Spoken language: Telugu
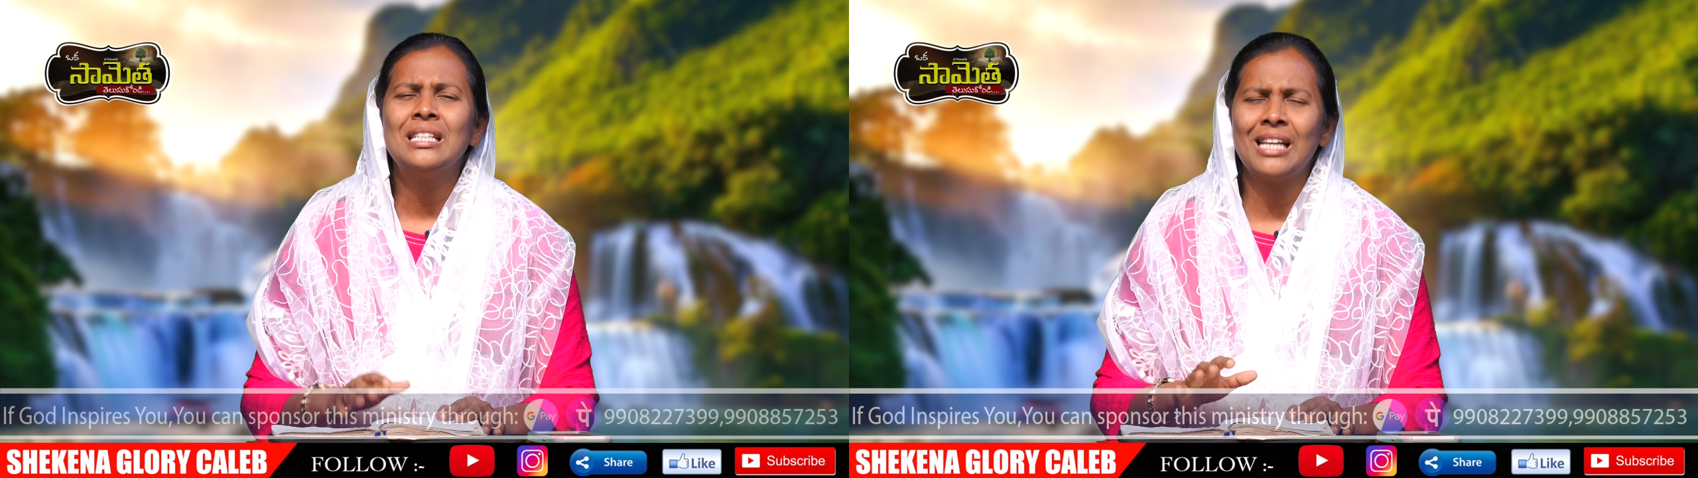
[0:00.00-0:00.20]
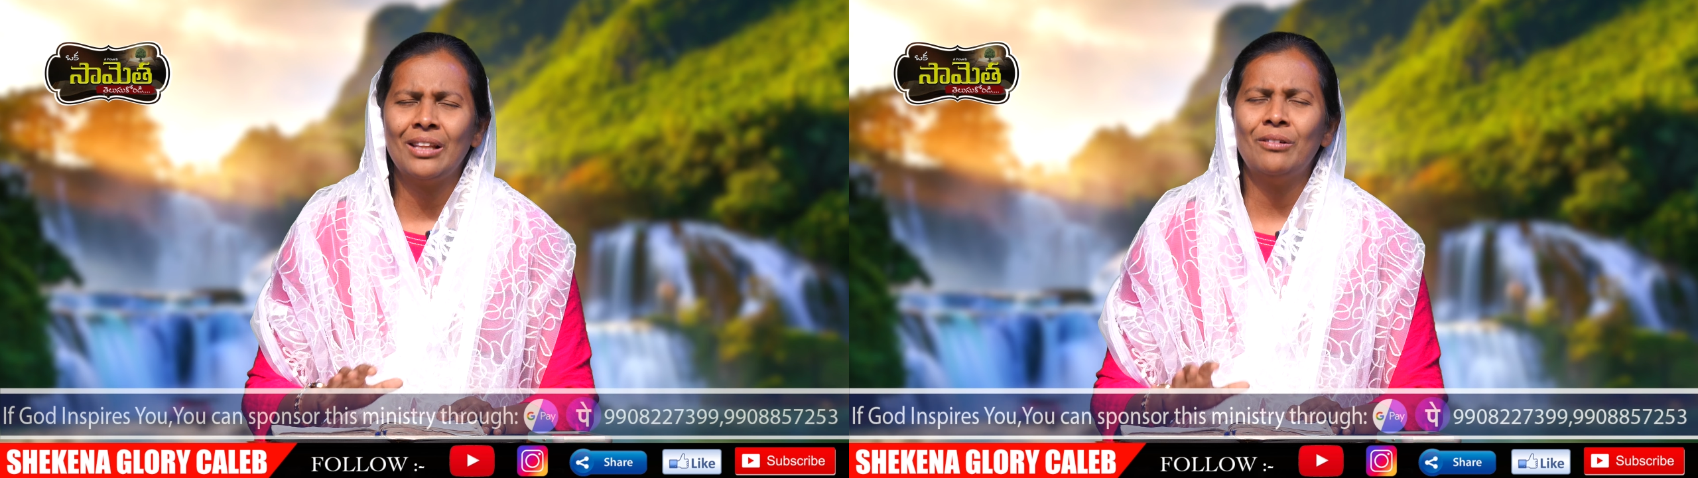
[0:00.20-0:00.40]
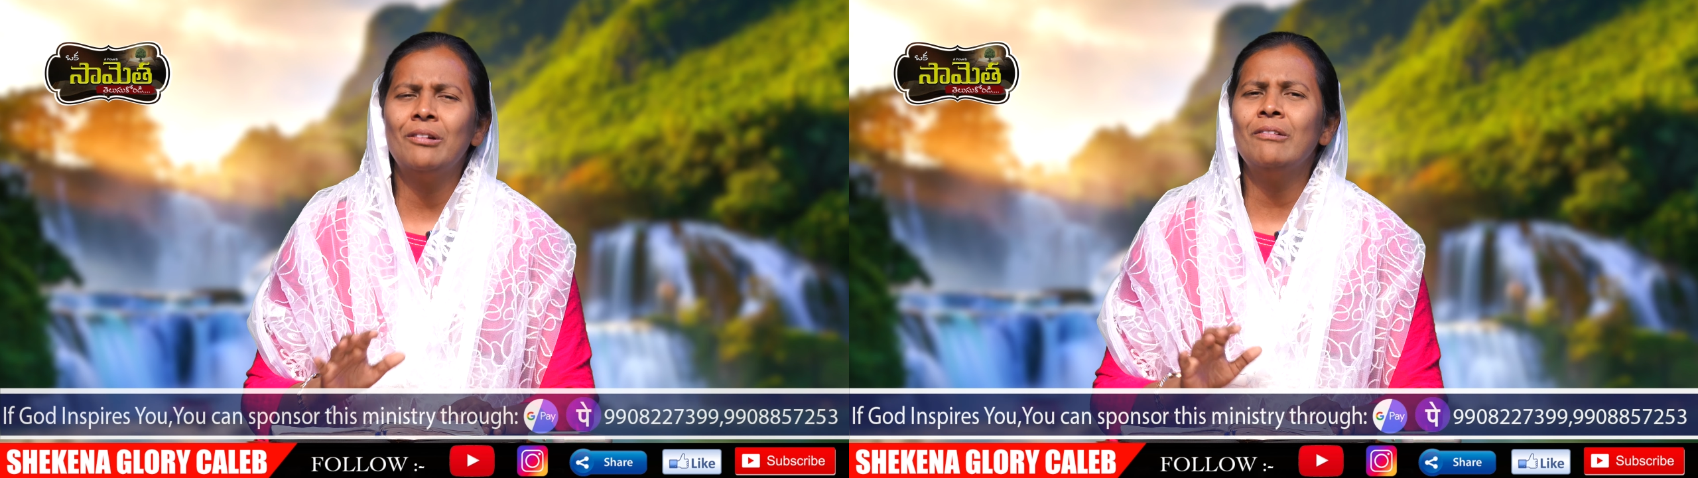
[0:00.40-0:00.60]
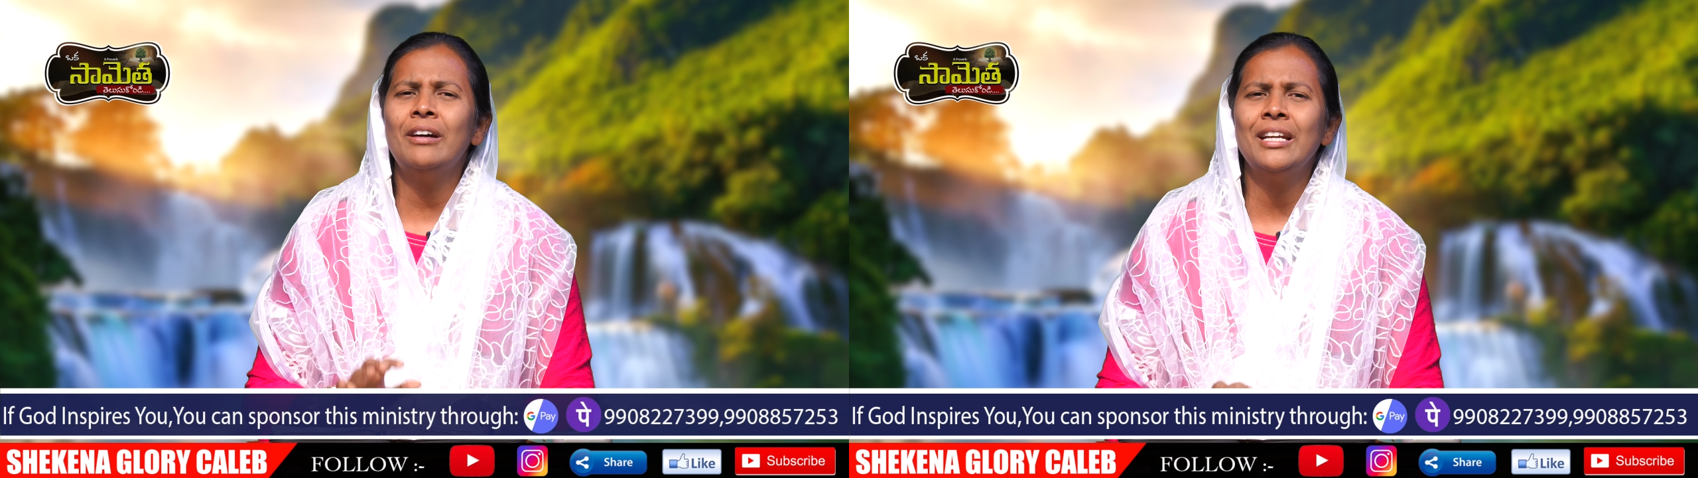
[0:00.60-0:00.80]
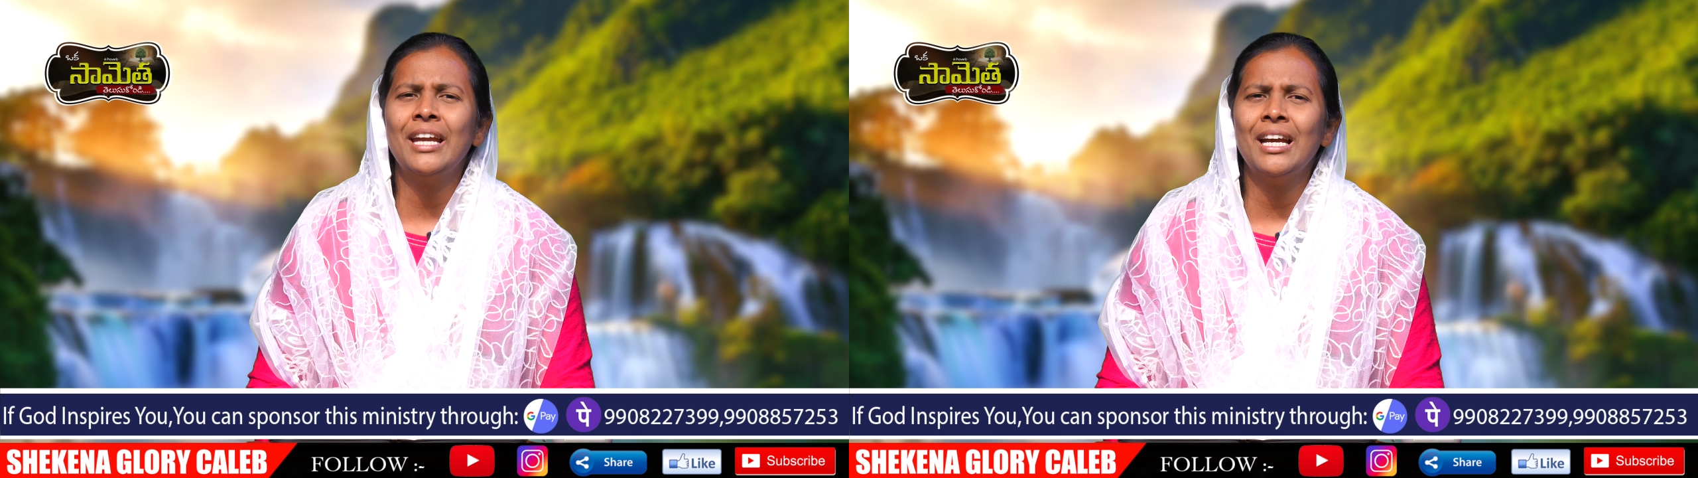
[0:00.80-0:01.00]
చదవడం
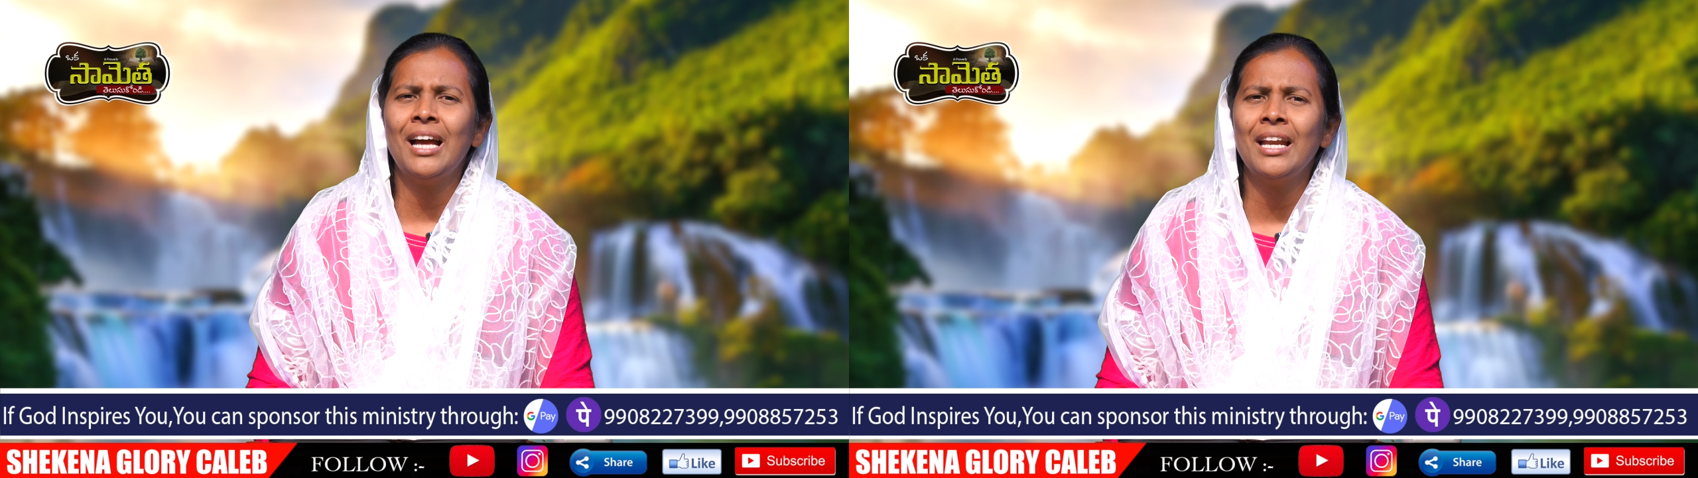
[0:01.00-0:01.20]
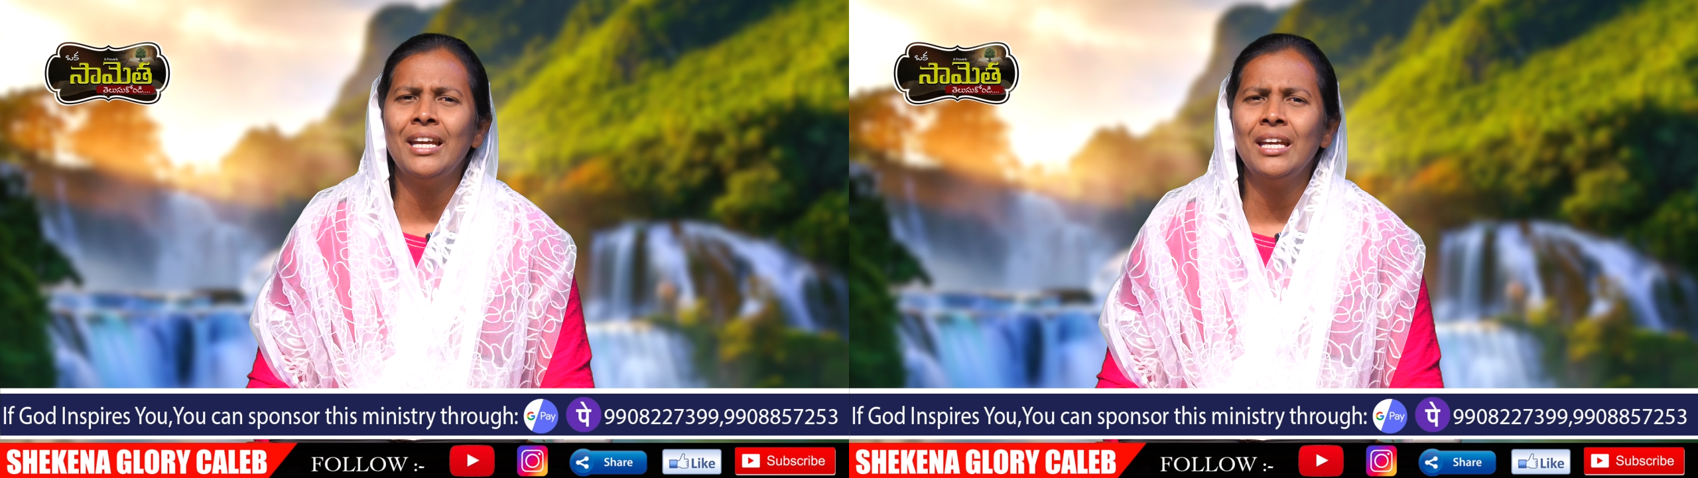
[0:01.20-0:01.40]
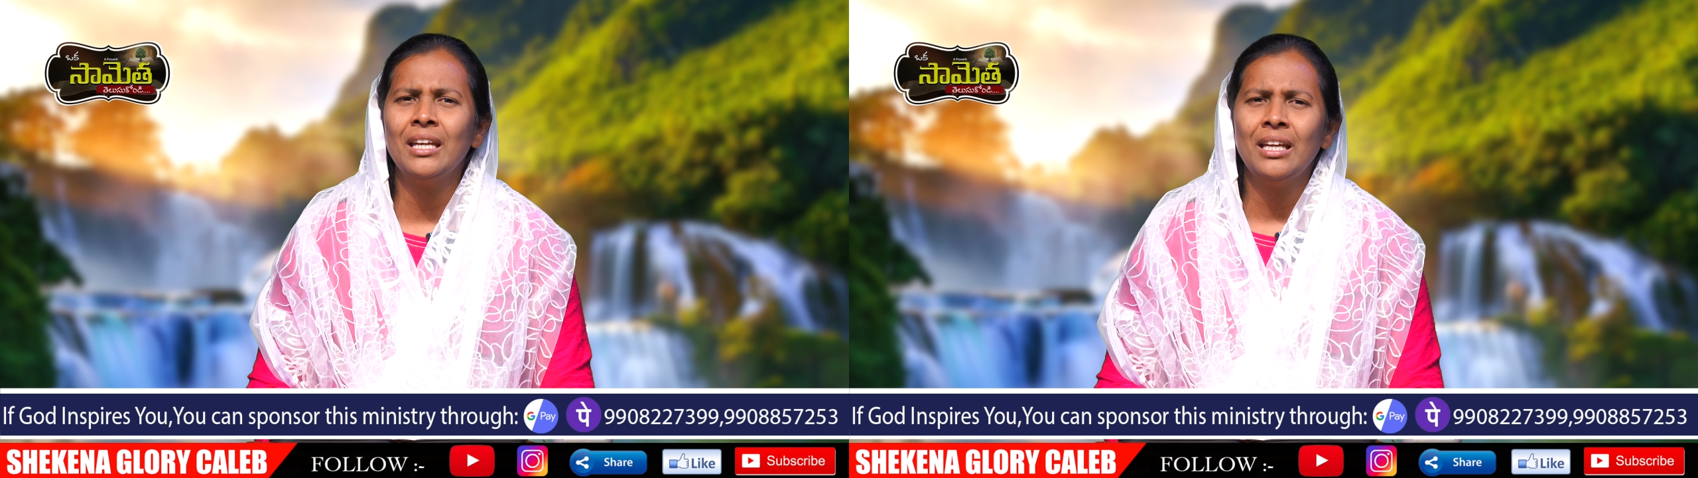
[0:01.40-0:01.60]
వరకే కానీ